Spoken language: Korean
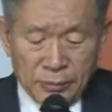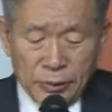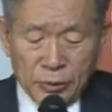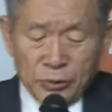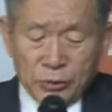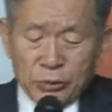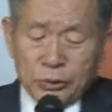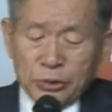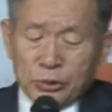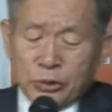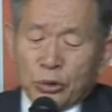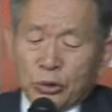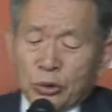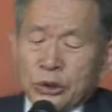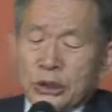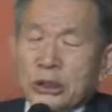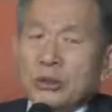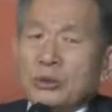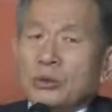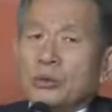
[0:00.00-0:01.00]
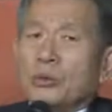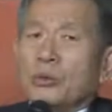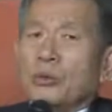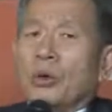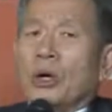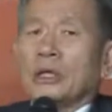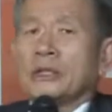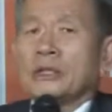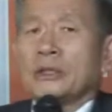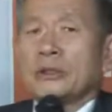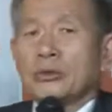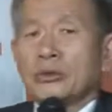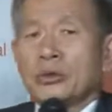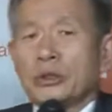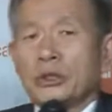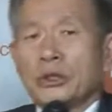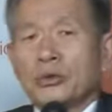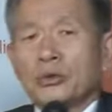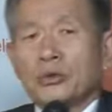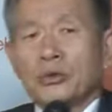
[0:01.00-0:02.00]
미국은 조지
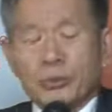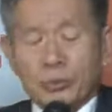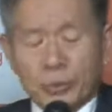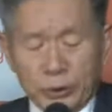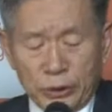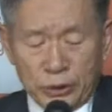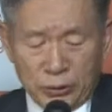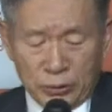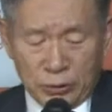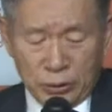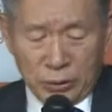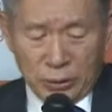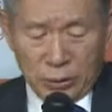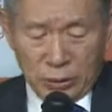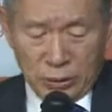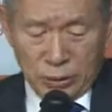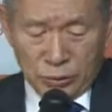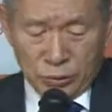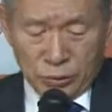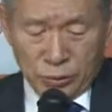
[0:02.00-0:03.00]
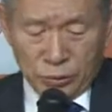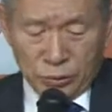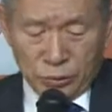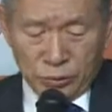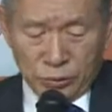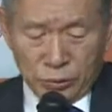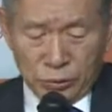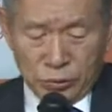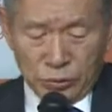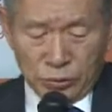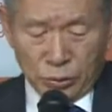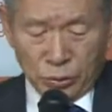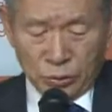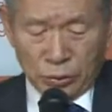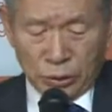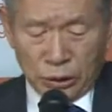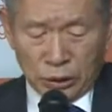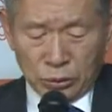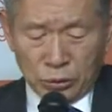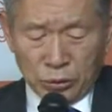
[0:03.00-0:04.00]
워싱턴이 국부이고 중국은
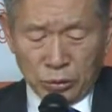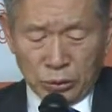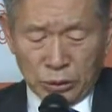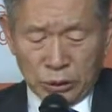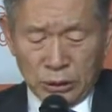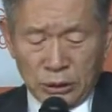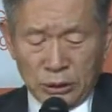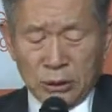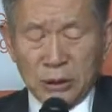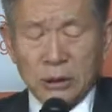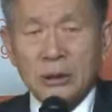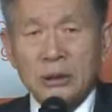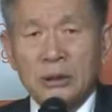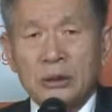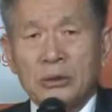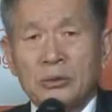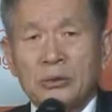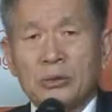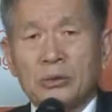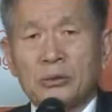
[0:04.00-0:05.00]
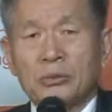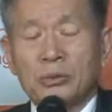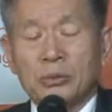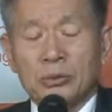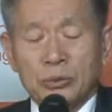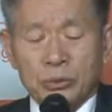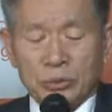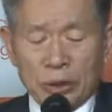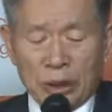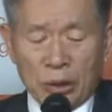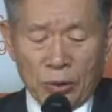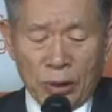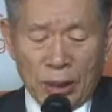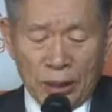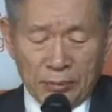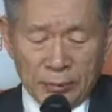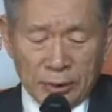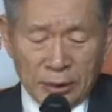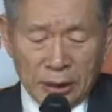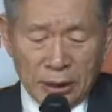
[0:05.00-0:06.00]
모태통이 국부라고
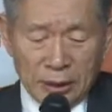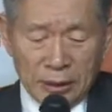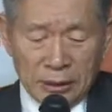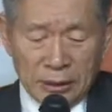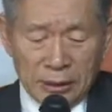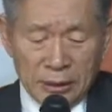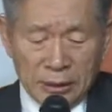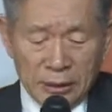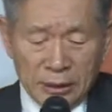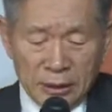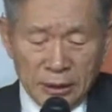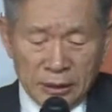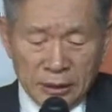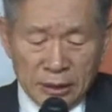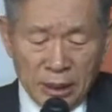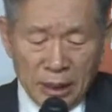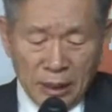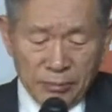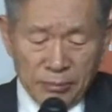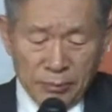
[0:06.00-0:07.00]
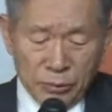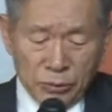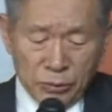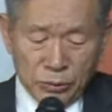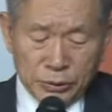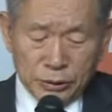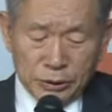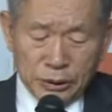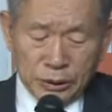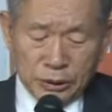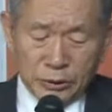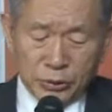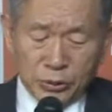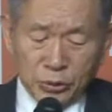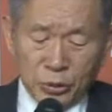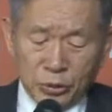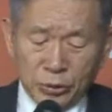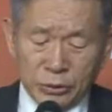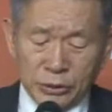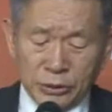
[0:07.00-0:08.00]
합니다. 대한민국
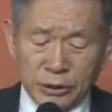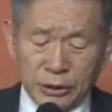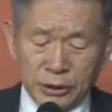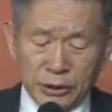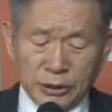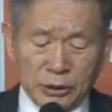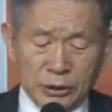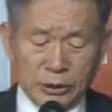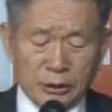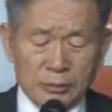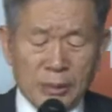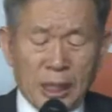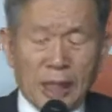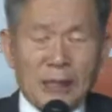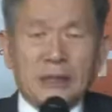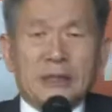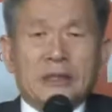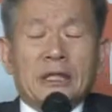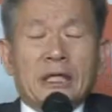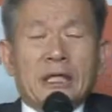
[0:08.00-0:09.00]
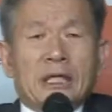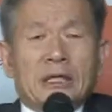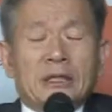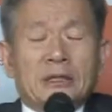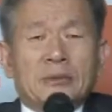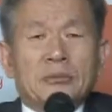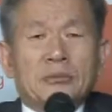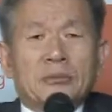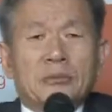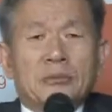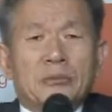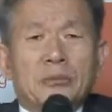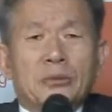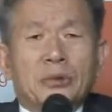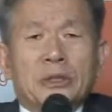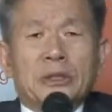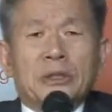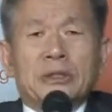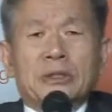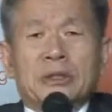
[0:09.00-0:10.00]
정통성을 말살하는
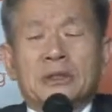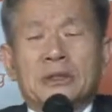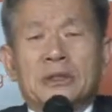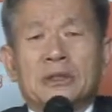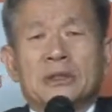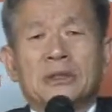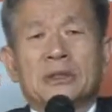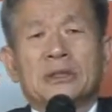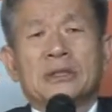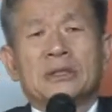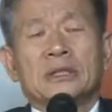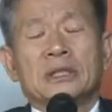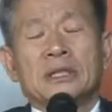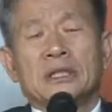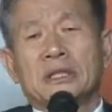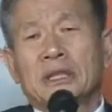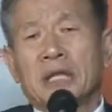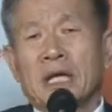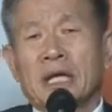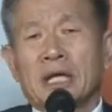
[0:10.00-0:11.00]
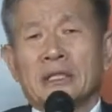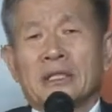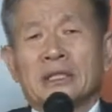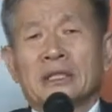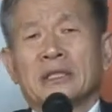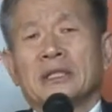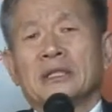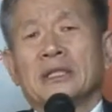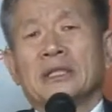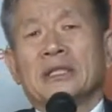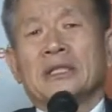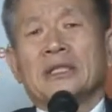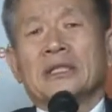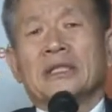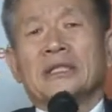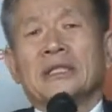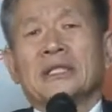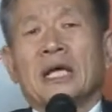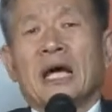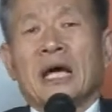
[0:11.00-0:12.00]
무리들은 이 땅에서
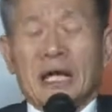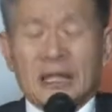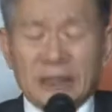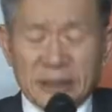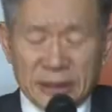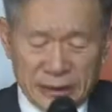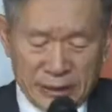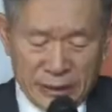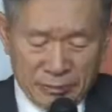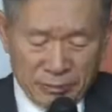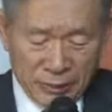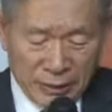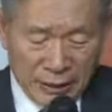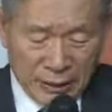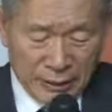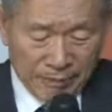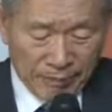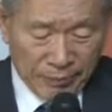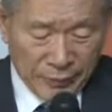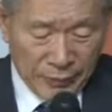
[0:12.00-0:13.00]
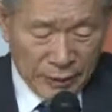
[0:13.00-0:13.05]
사라져야 됩니다.